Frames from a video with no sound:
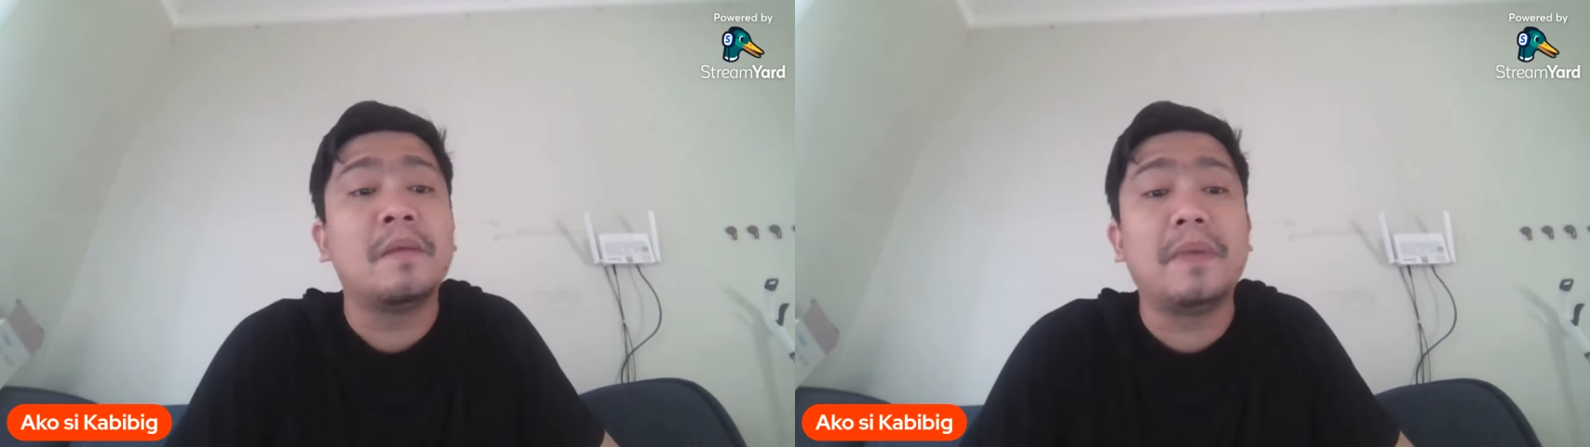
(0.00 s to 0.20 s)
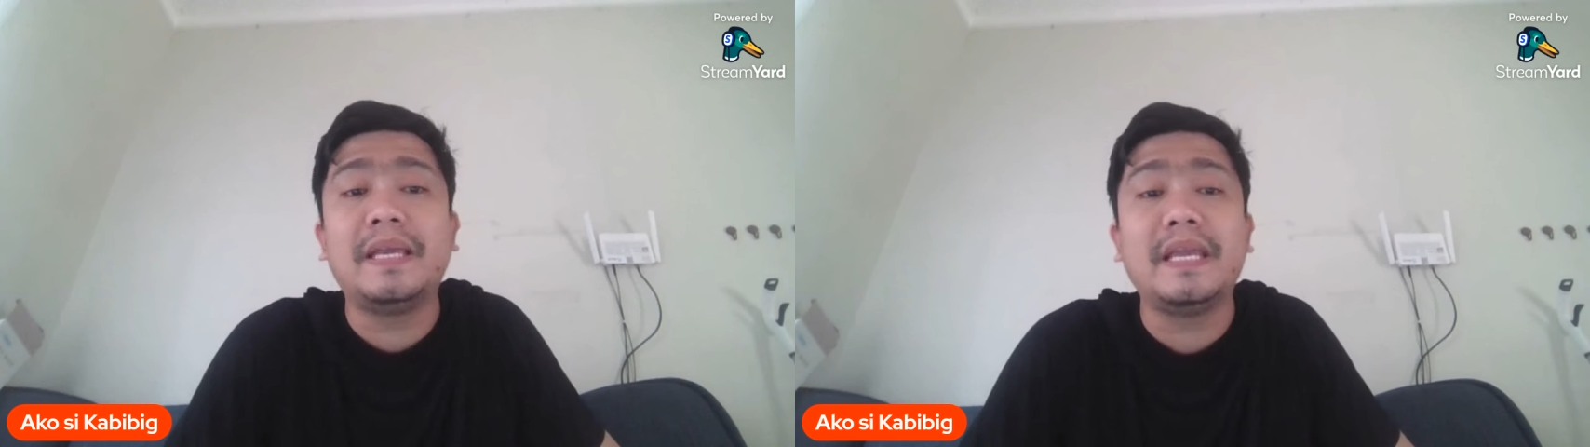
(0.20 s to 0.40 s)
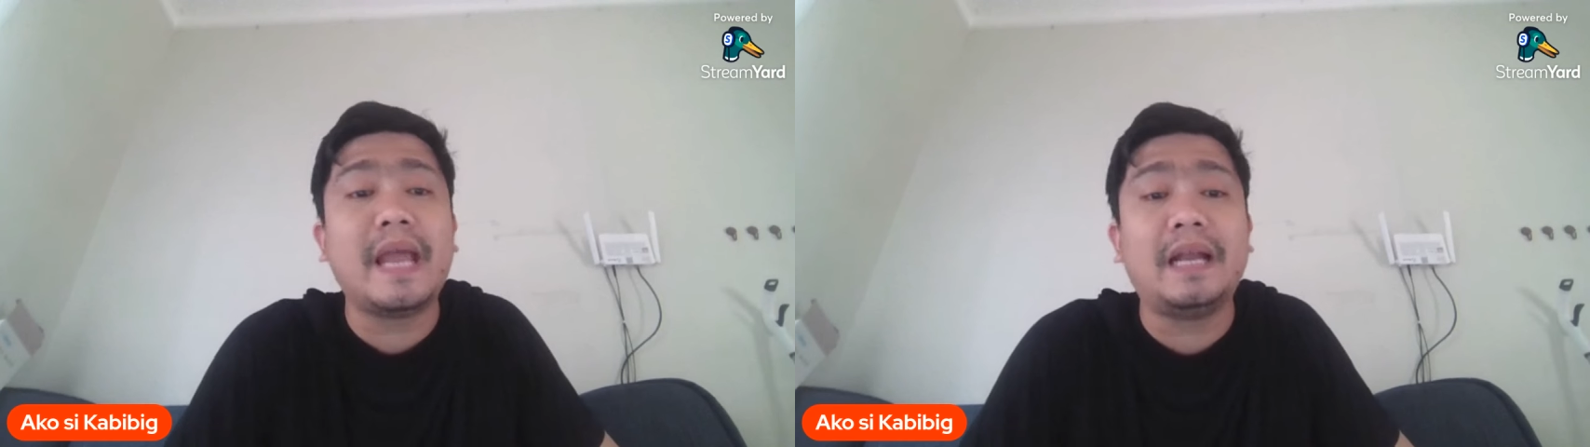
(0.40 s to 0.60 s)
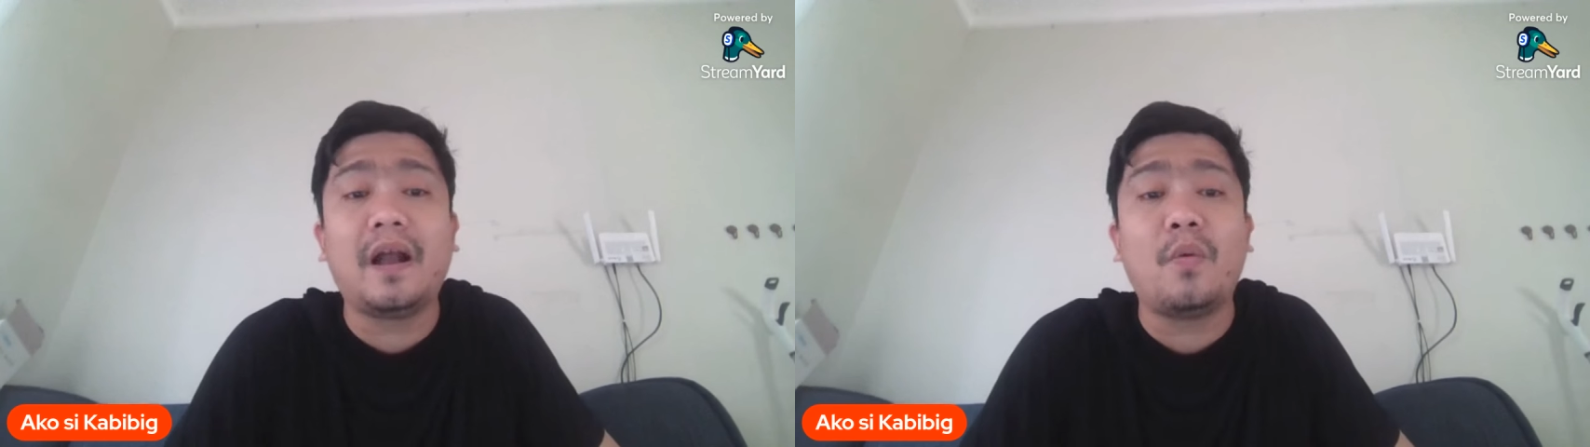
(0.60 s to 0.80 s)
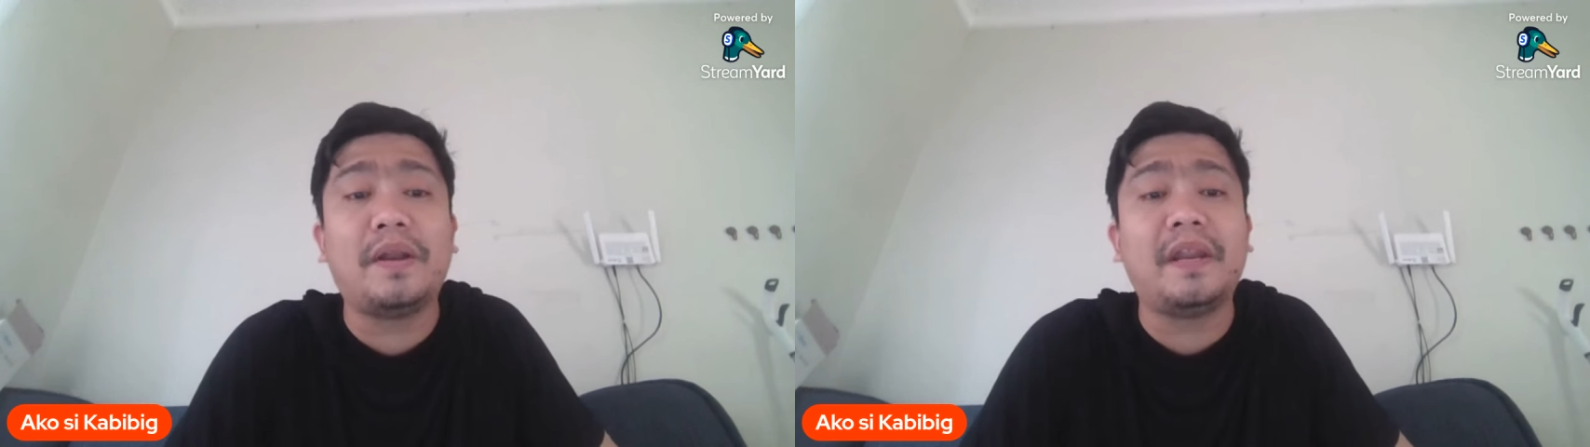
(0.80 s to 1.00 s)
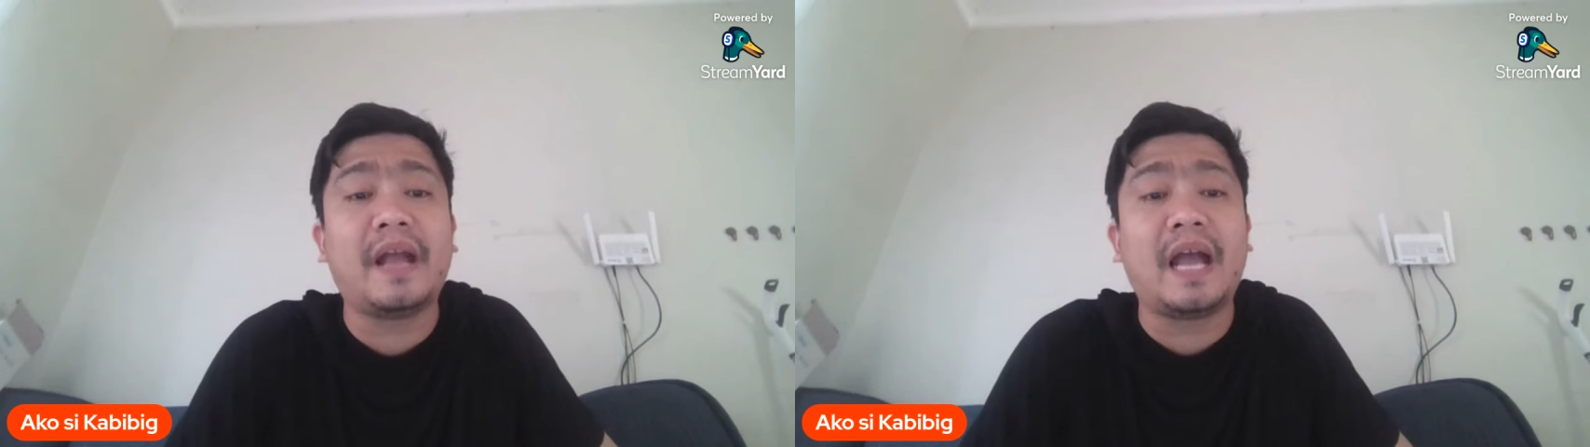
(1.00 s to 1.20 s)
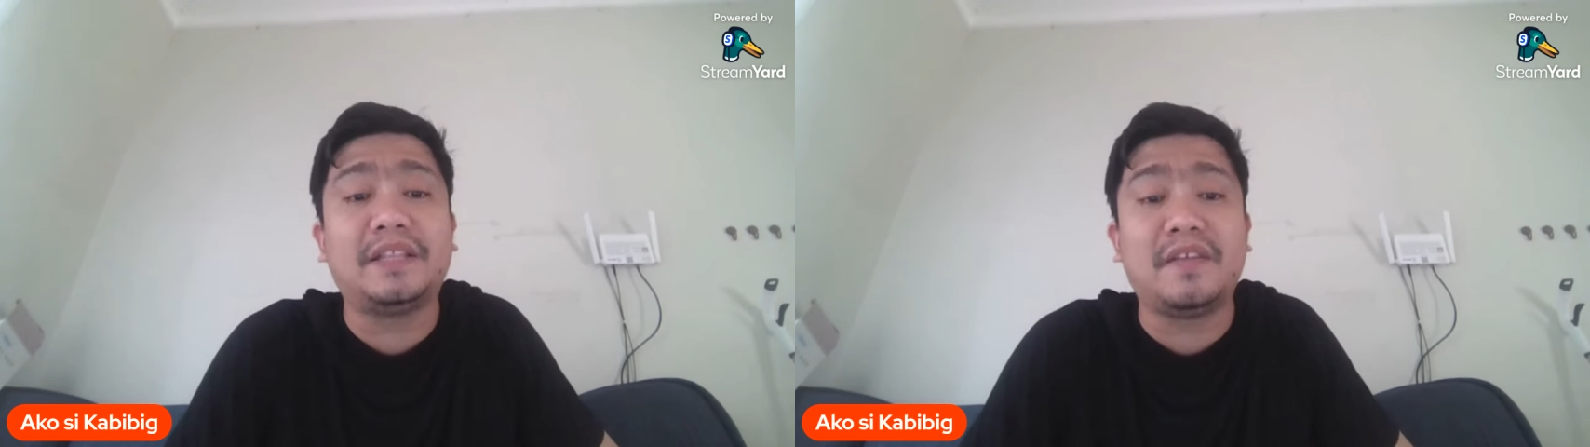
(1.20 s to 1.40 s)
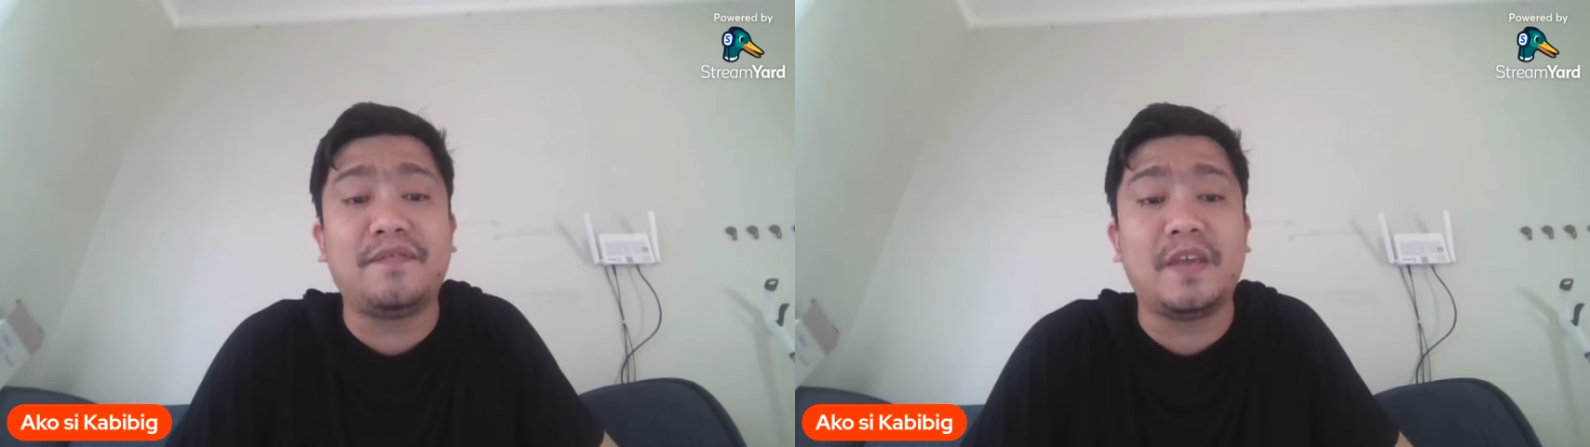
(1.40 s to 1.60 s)
may ginagawa din ng
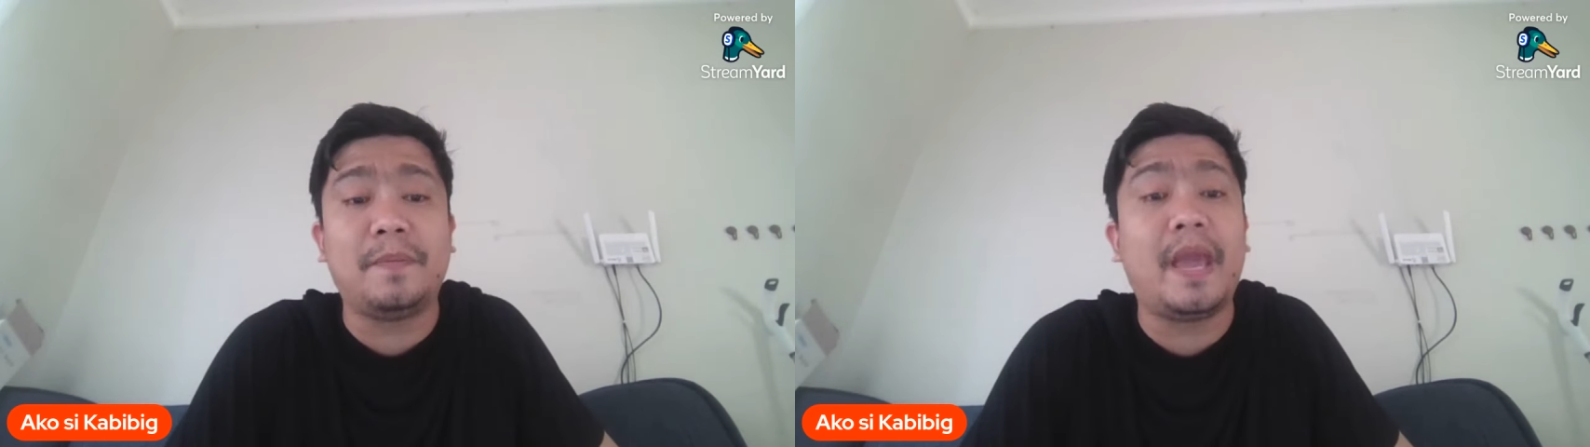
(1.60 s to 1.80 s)
ating VP